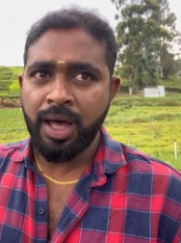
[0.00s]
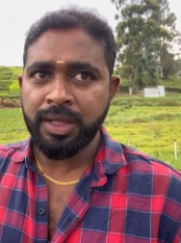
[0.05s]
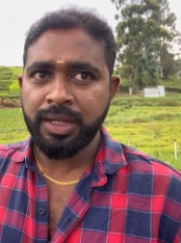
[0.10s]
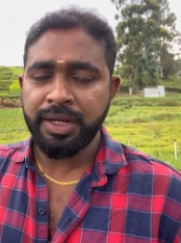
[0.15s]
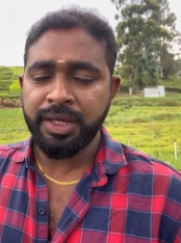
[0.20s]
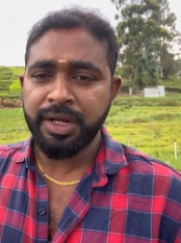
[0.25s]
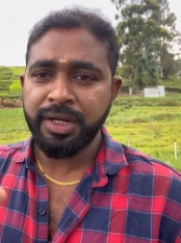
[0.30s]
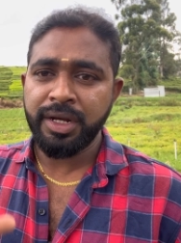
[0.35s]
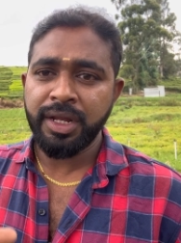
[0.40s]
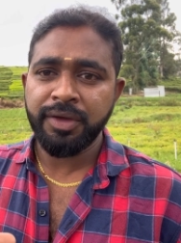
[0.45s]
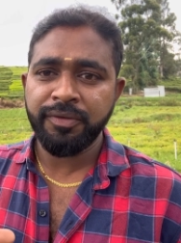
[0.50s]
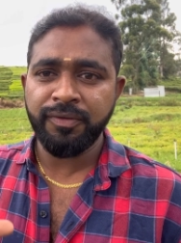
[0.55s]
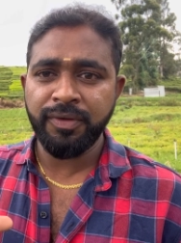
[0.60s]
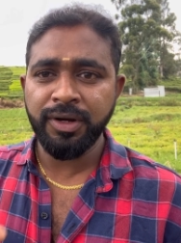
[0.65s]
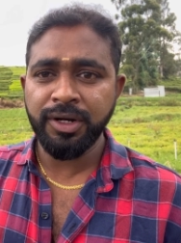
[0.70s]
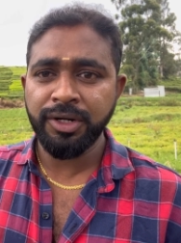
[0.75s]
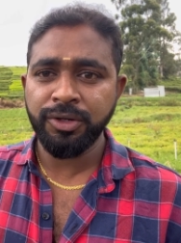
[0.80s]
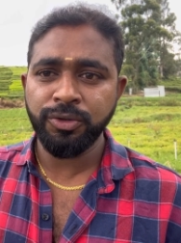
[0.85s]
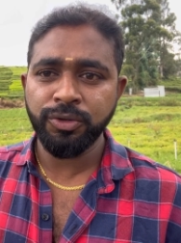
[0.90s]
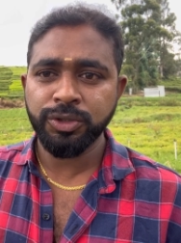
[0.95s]
அதில் என்ன
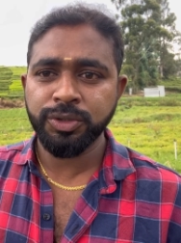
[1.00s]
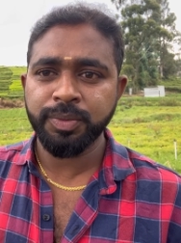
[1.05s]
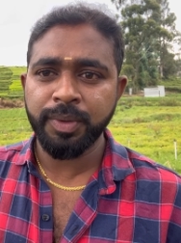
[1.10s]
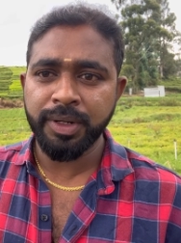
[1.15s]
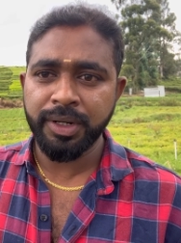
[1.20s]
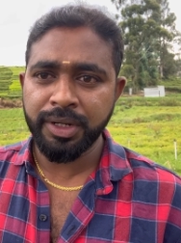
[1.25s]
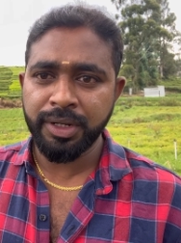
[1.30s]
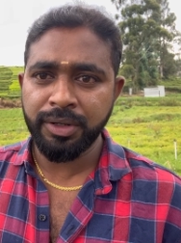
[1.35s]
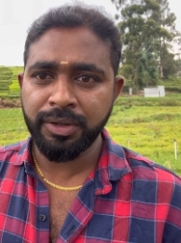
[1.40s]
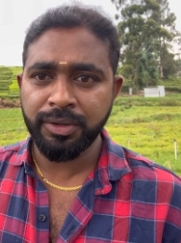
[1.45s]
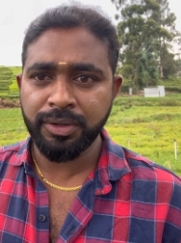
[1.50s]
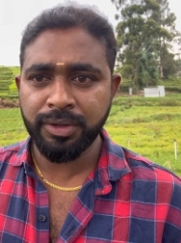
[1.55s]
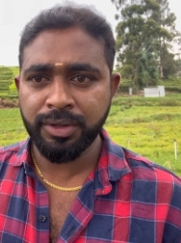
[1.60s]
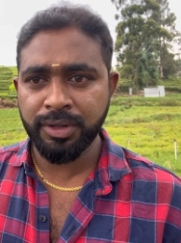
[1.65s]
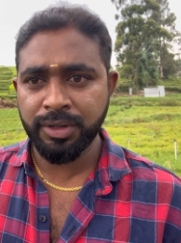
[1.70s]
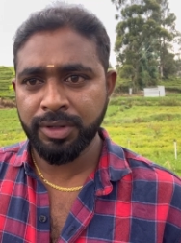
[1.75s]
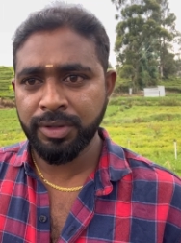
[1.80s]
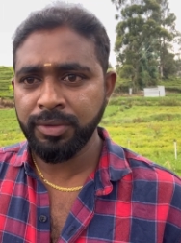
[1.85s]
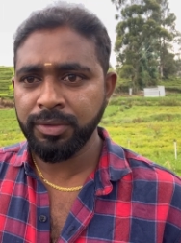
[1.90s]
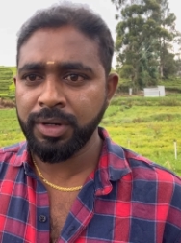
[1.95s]
ஃபில்ட்ரு யூஸ்
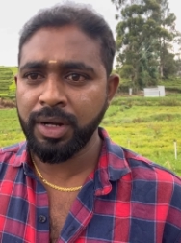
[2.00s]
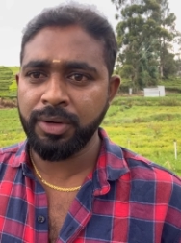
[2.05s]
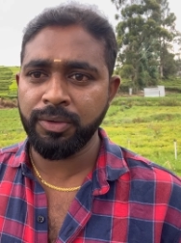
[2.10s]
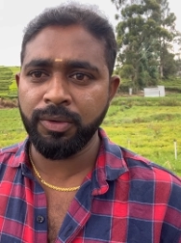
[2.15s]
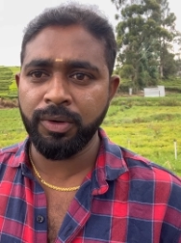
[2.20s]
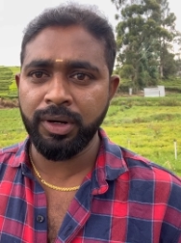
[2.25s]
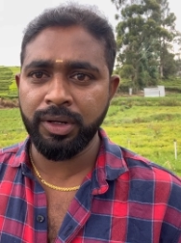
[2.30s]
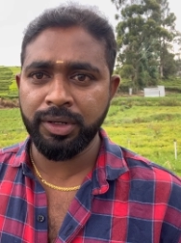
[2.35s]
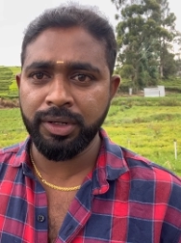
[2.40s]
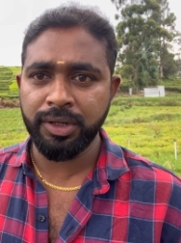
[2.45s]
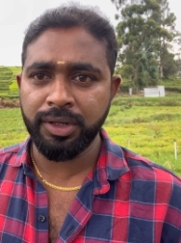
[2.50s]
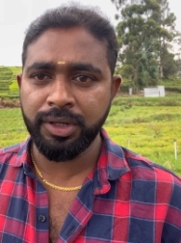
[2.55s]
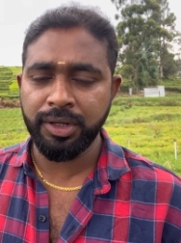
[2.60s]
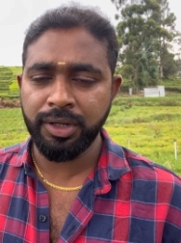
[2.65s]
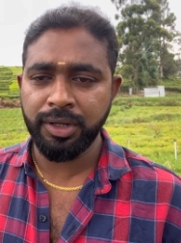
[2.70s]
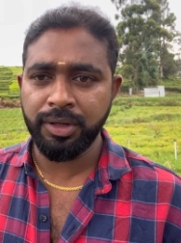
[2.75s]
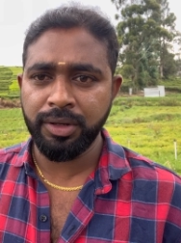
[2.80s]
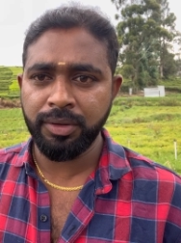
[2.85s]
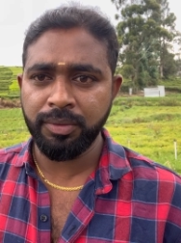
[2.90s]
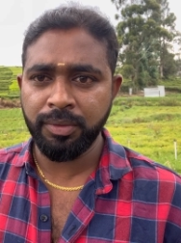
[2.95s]
பண்ணுறேன்னுன்றதும் நான் உங்களுக்கு
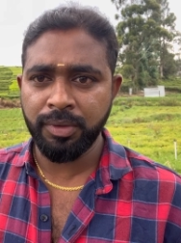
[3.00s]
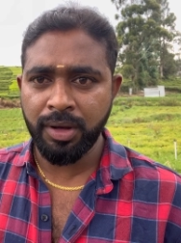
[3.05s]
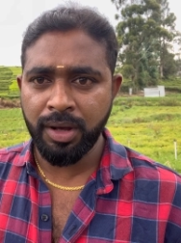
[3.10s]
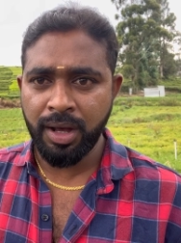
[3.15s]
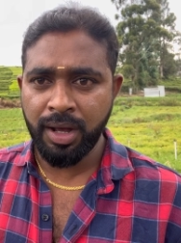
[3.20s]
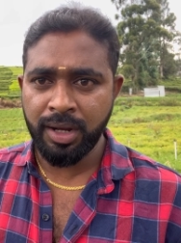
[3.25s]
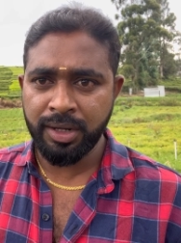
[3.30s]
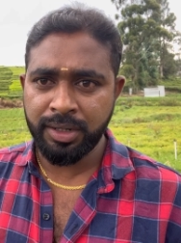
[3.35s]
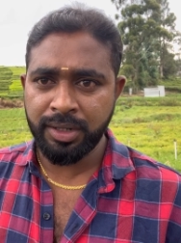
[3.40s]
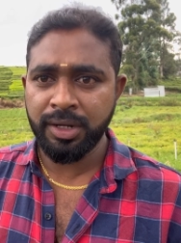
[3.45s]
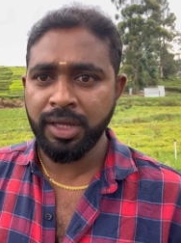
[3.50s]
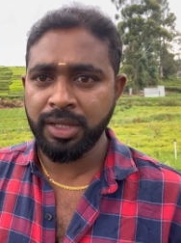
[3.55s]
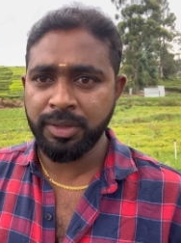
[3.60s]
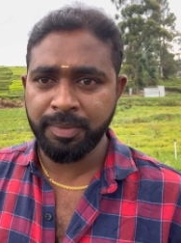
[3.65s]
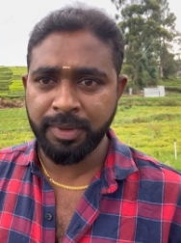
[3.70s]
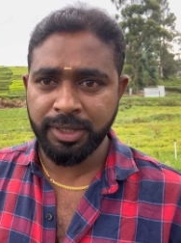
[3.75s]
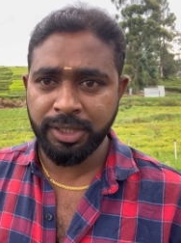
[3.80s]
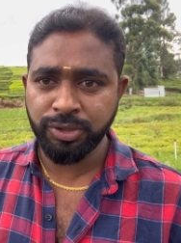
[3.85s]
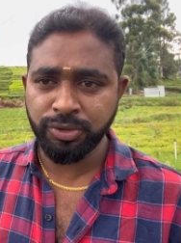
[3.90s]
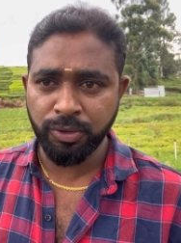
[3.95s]
ஆல்ரெடி அதை
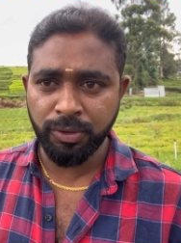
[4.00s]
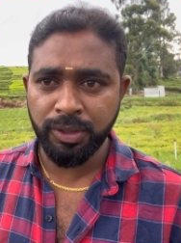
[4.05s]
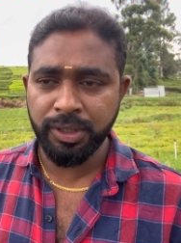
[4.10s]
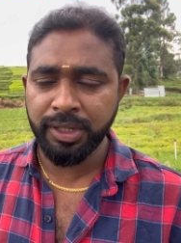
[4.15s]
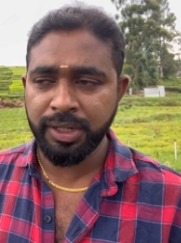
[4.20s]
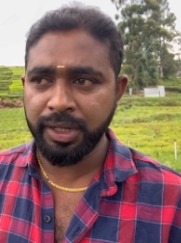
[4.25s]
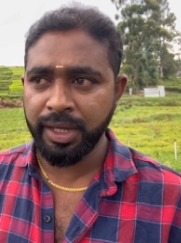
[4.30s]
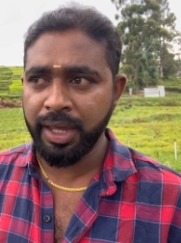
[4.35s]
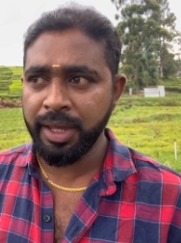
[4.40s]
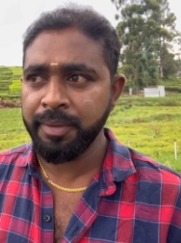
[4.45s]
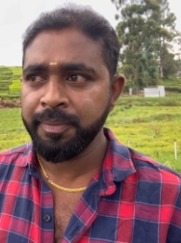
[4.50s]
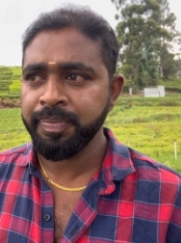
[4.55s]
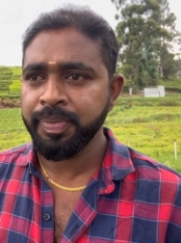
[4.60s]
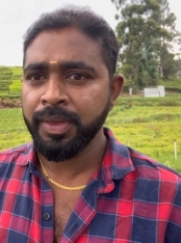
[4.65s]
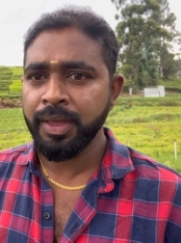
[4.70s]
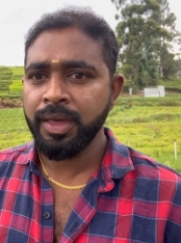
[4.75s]
பற்றி சொல்லியிருக்கேன்